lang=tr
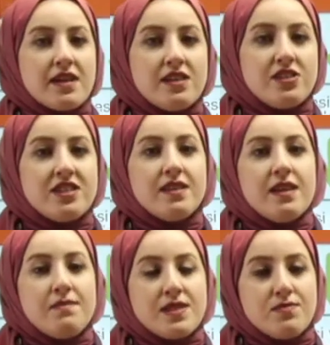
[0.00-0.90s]
için
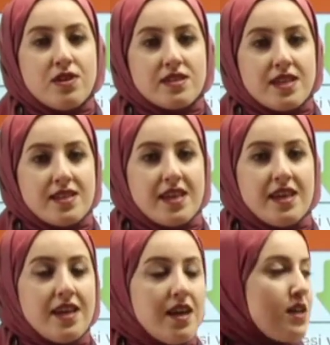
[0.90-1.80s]
biz bu
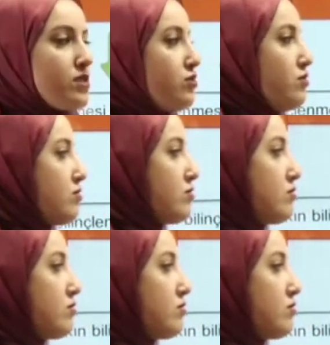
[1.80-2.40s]
gazeteyi açıyoruz.